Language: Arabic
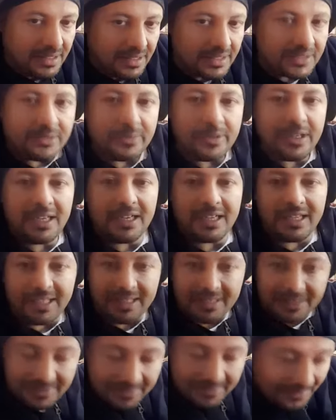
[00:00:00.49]
صباح
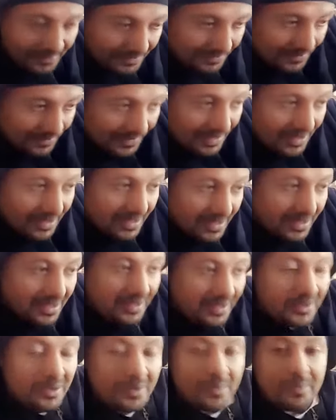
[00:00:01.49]
الخير
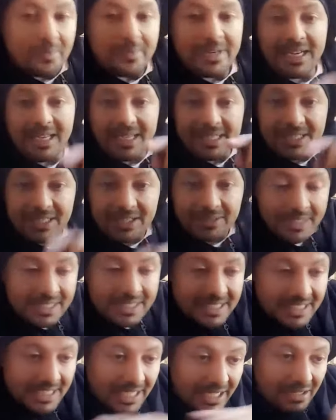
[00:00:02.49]
من العجيب
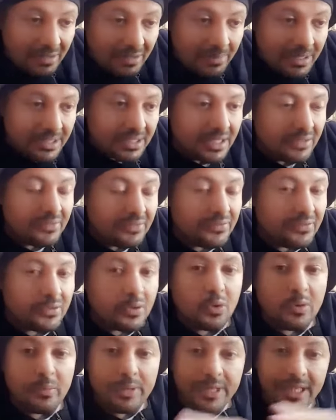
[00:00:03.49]
أن صحن المطاف
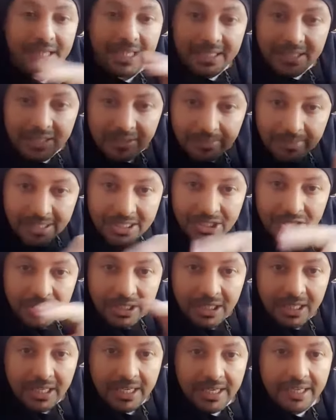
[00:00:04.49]
ومحيط
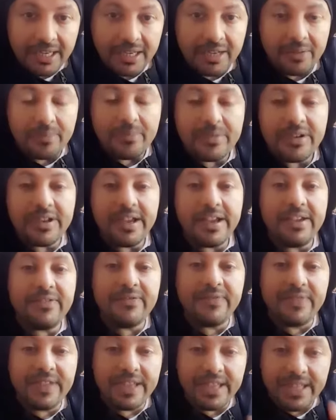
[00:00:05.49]
المسجد الحرام
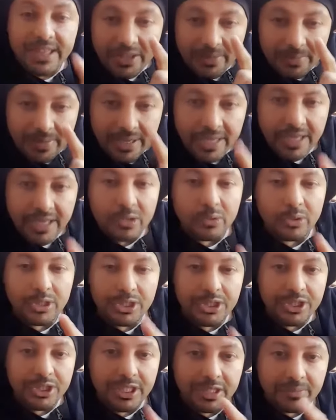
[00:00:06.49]
إن فيه
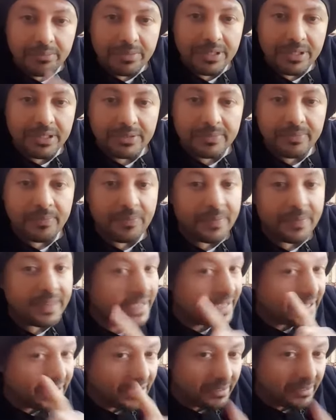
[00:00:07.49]
28 بير
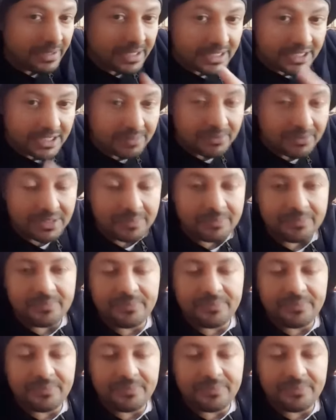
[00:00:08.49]
غير بير زمزم